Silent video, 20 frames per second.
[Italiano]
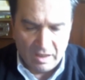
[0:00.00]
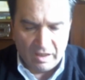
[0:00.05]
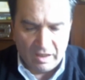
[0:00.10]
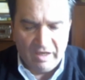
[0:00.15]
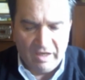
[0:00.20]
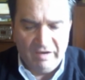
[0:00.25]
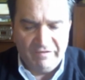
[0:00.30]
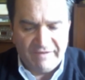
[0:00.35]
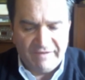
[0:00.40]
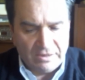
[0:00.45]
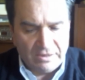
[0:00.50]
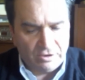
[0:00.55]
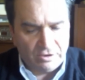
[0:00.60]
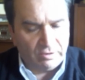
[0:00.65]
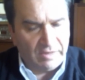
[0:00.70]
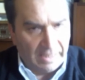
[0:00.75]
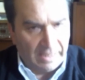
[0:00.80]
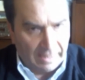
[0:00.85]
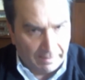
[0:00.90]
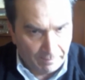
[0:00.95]
Il
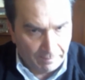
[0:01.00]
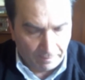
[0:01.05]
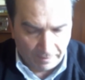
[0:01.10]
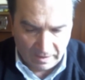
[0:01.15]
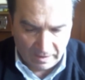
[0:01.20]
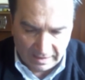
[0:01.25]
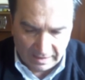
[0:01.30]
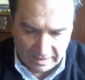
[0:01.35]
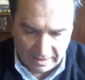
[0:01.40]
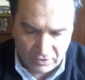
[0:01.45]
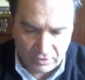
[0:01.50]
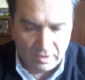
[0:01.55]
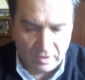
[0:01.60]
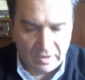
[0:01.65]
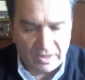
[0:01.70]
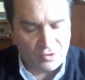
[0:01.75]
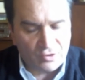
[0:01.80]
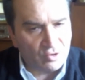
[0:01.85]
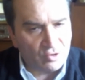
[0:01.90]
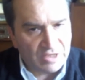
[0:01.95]
fatto è che la
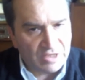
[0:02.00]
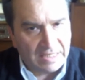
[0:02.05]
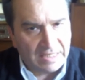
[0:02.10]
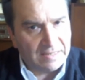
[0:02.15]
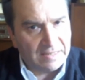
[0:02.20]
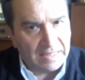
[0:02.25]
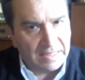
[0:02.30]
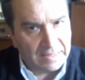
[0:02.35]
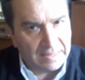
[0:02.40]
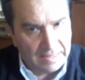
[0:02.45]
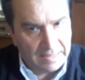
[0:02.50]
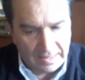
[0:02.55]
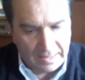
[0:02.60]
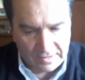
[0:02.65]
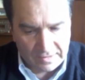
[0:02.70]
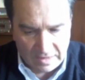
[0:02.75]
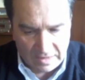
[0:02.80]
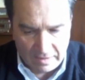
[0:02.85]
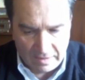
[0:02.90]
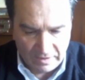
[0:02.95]
storia sociale della
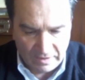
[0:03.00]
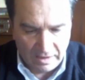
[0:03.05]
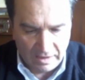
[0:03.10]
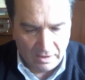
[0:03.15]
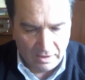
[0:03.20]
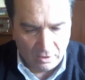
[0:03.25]
Chiesa,